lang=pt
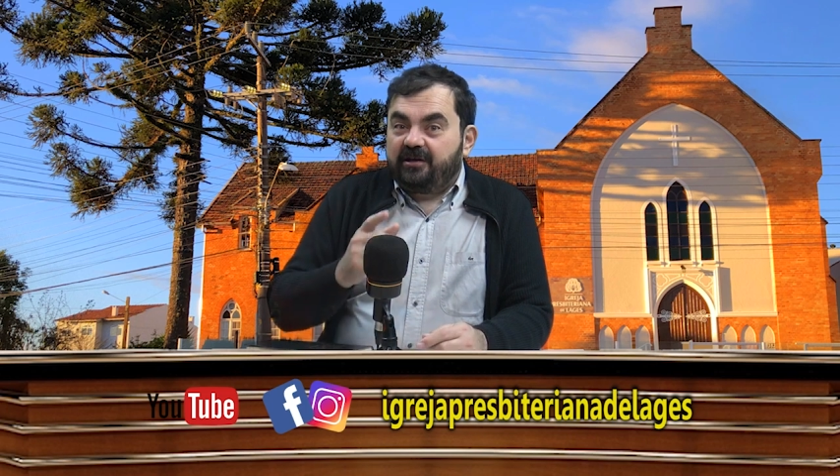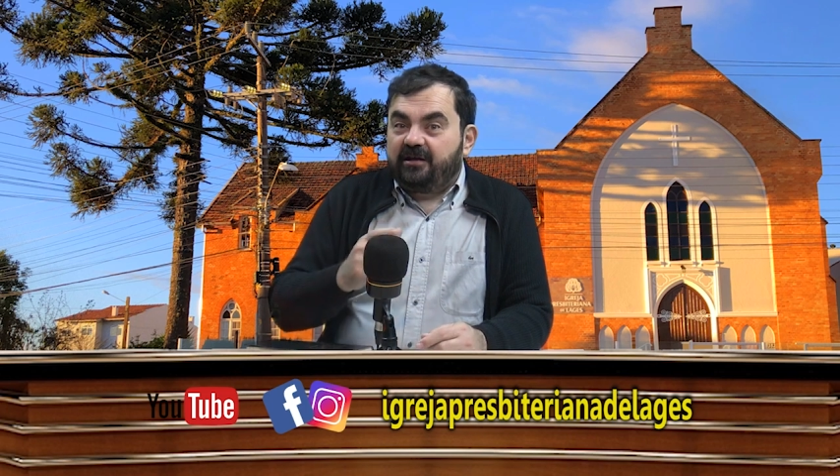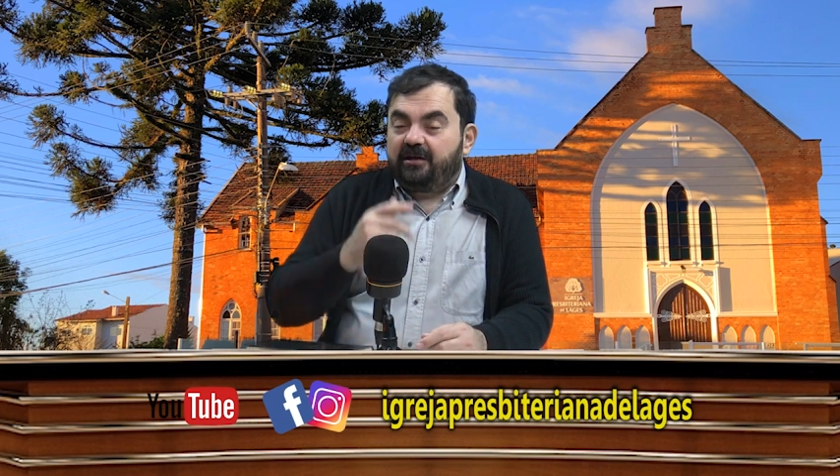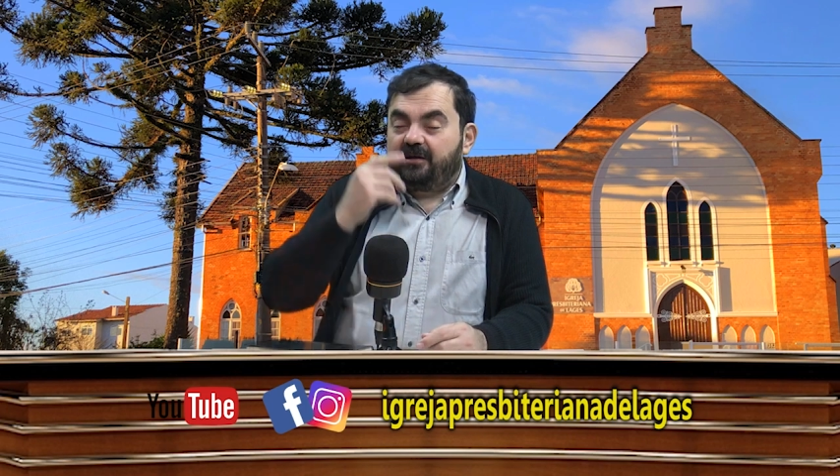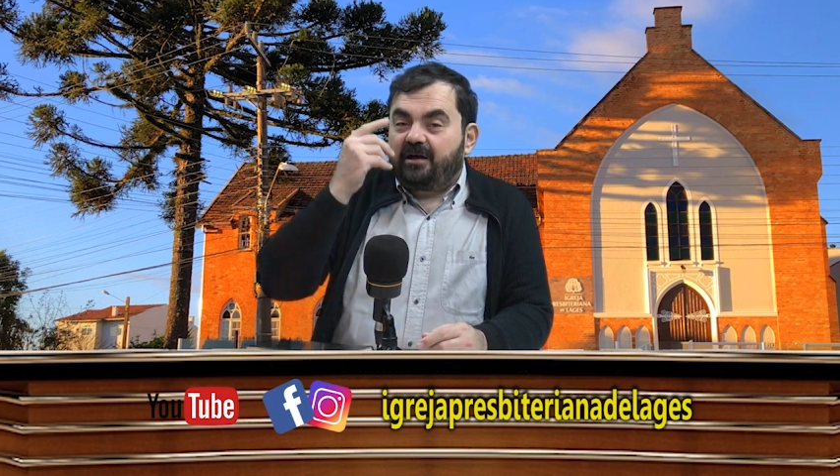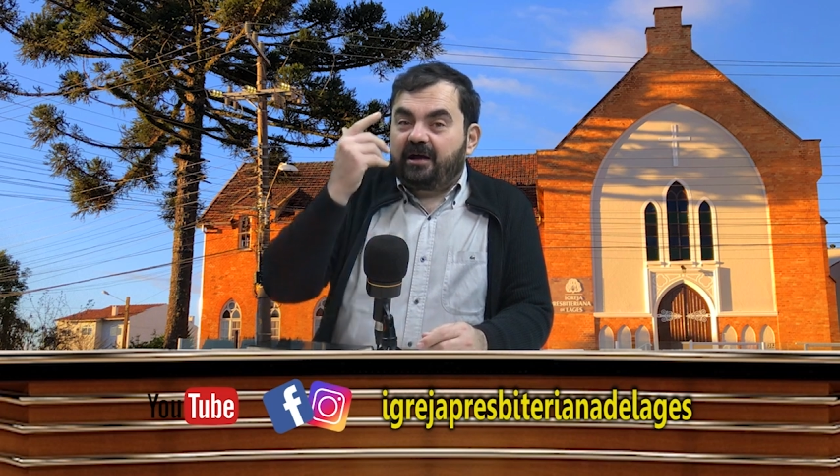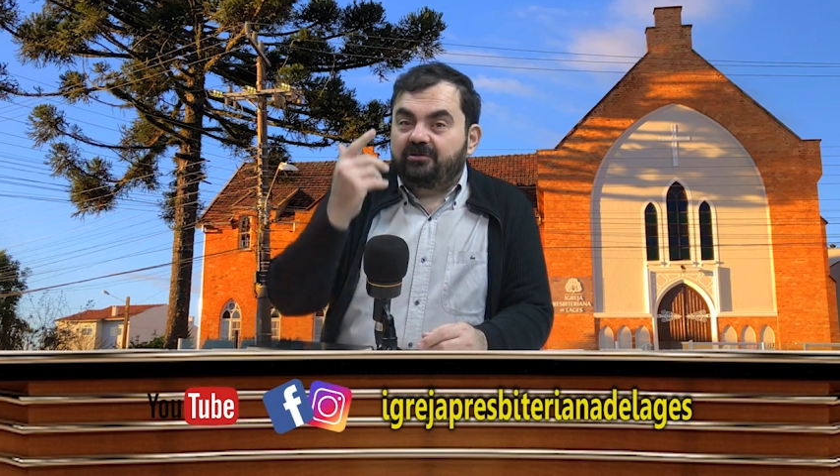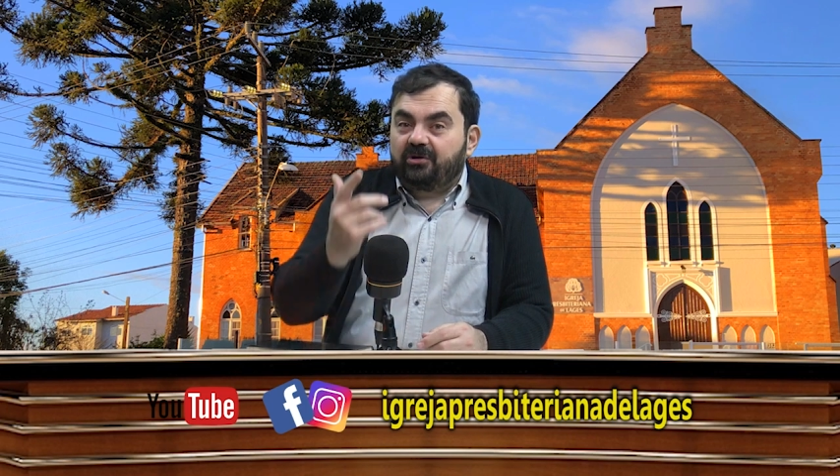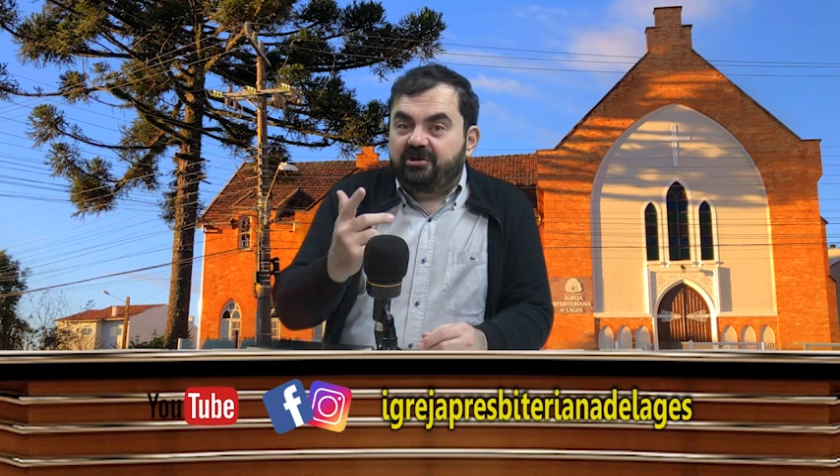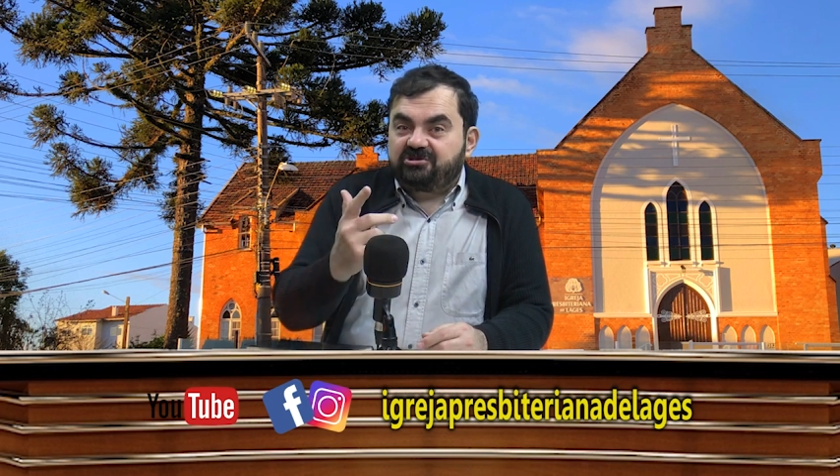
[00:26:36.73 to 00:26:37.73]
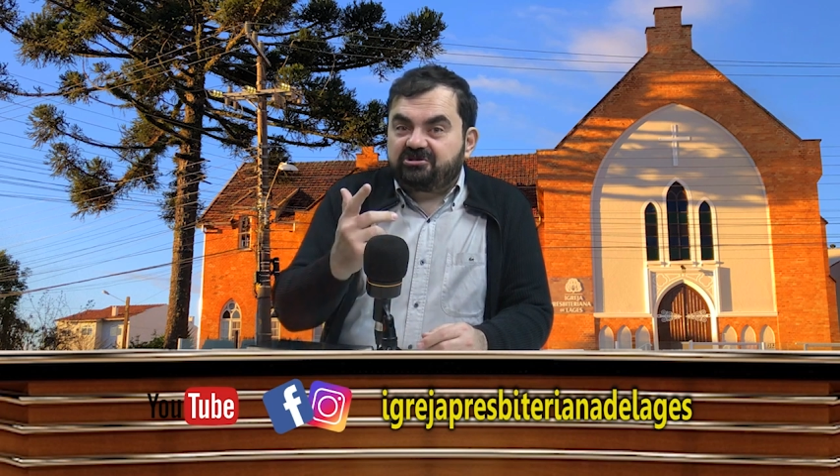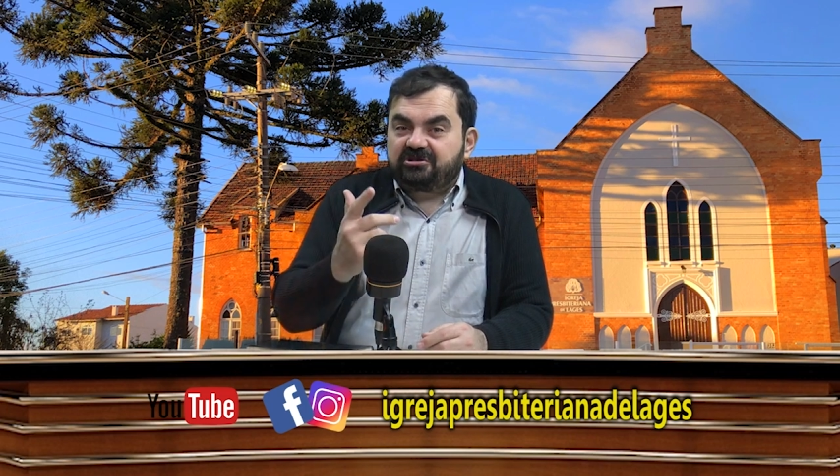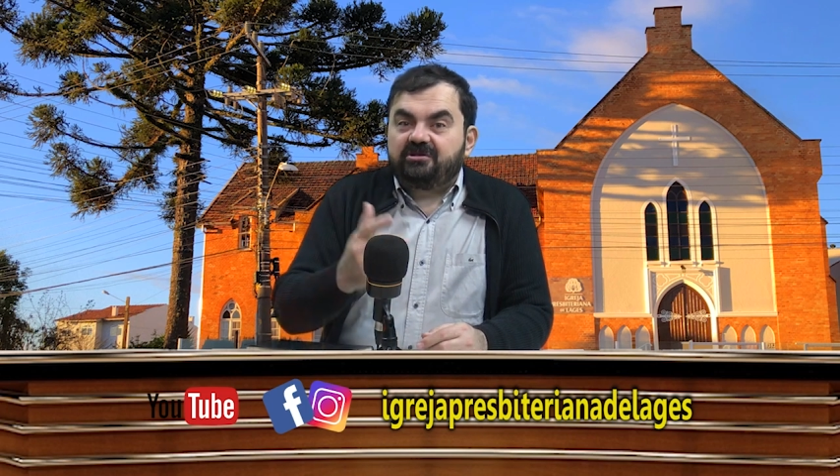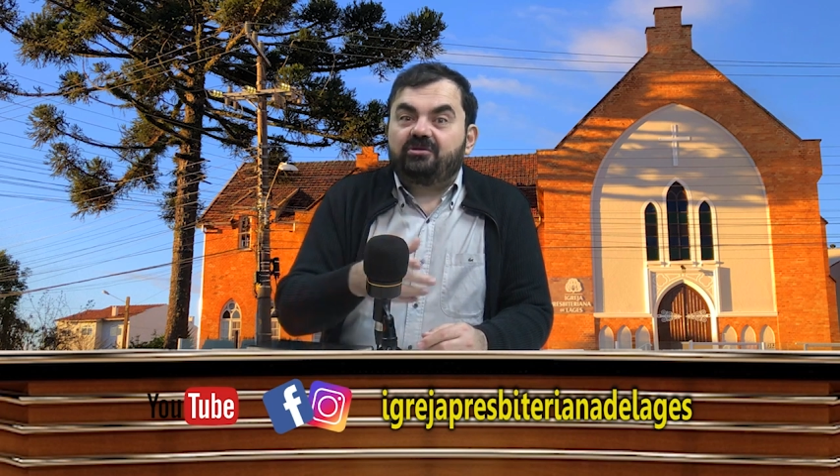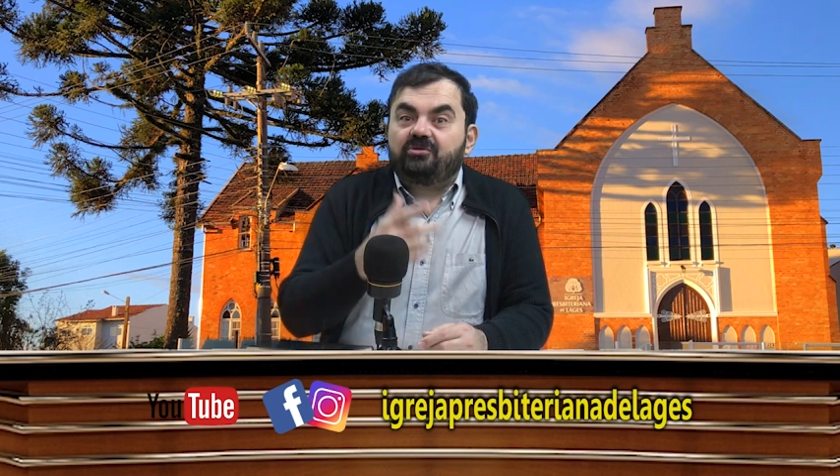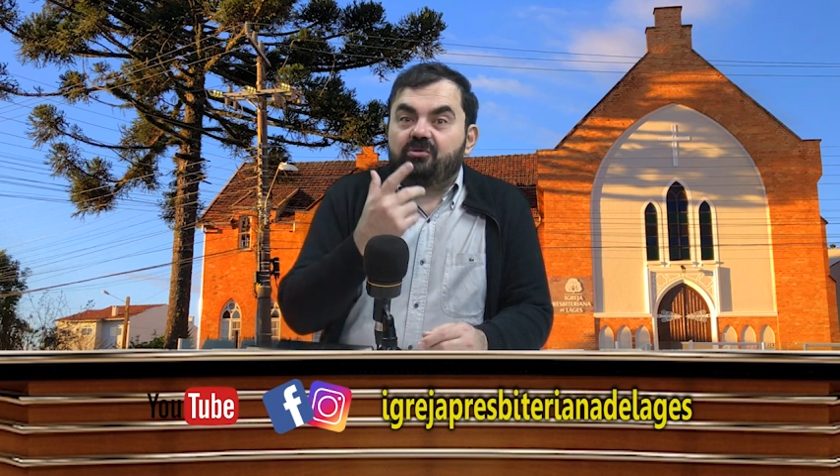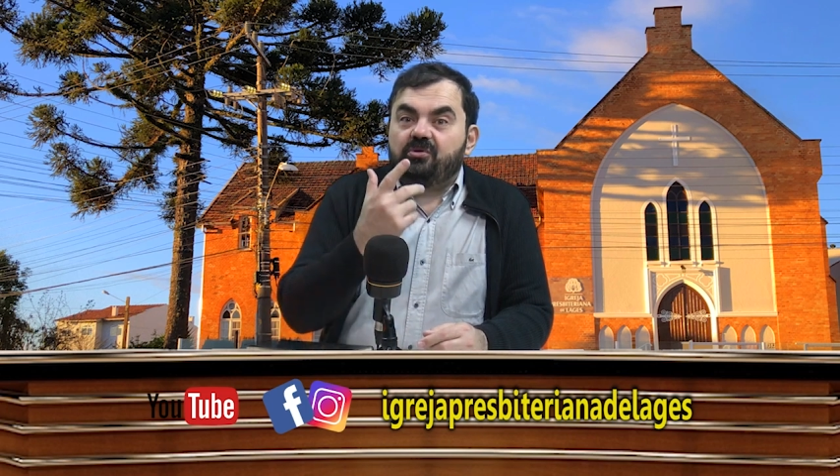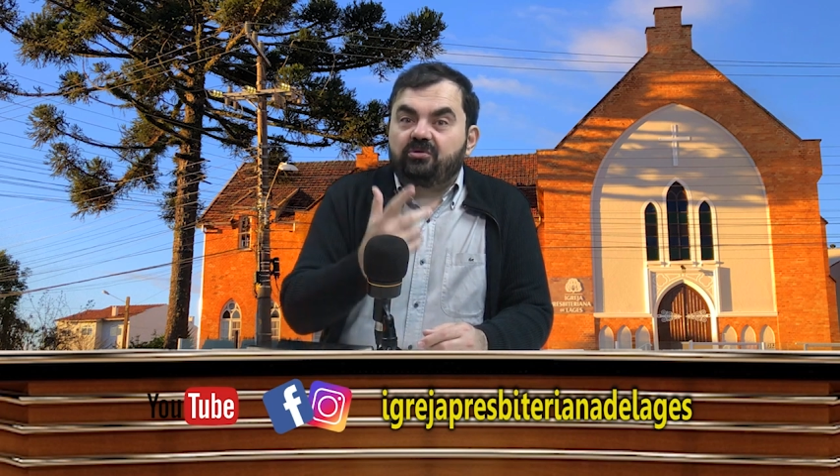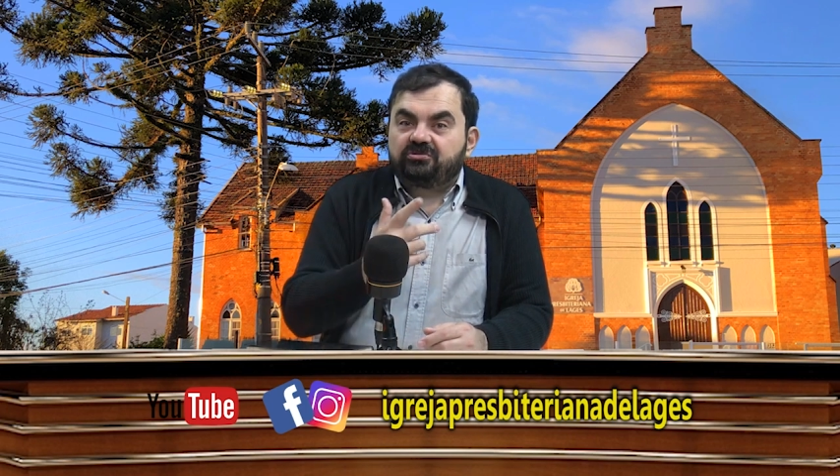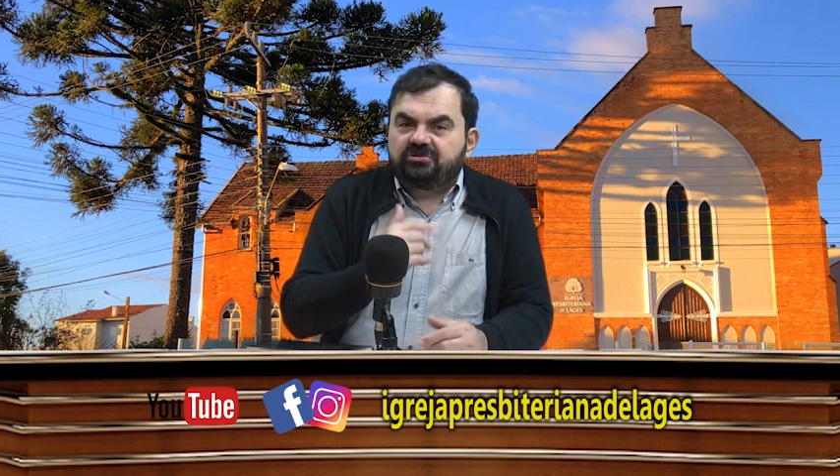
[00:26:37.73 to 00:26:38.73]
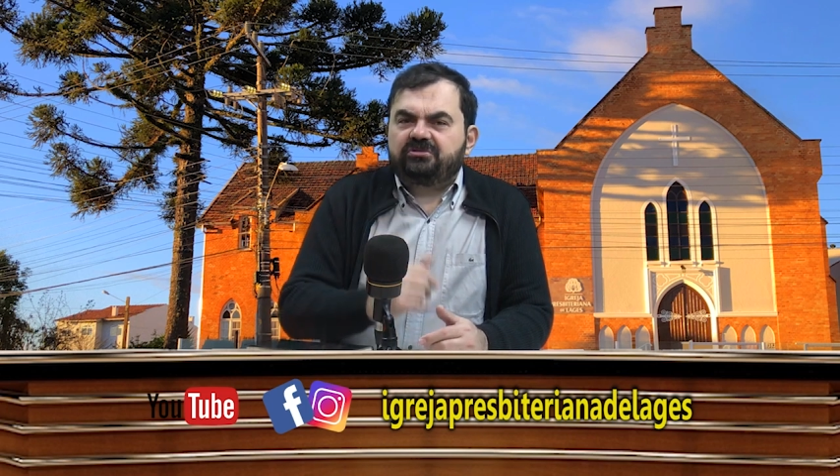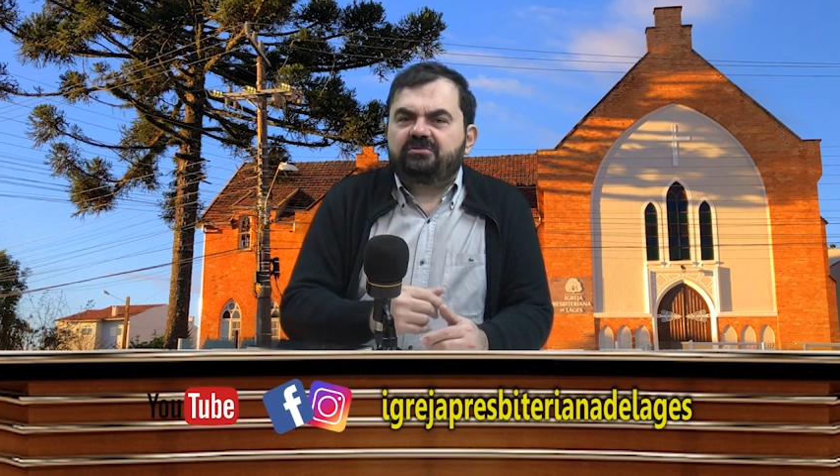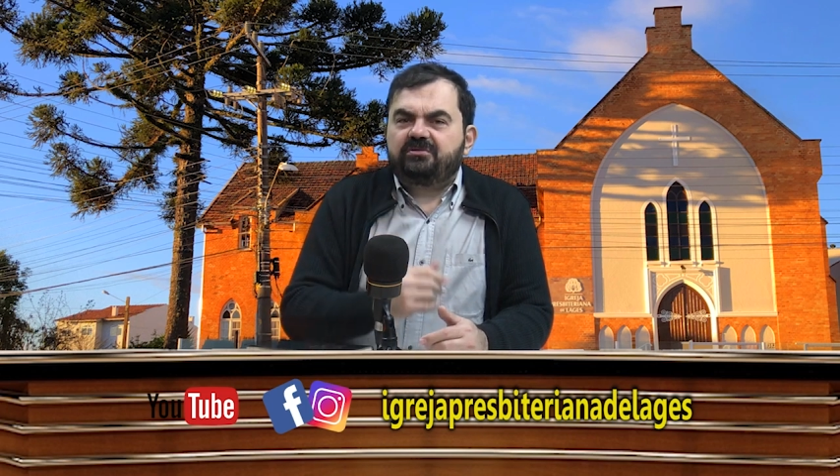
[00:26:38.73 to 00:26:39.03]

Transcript: e à noite, no culto,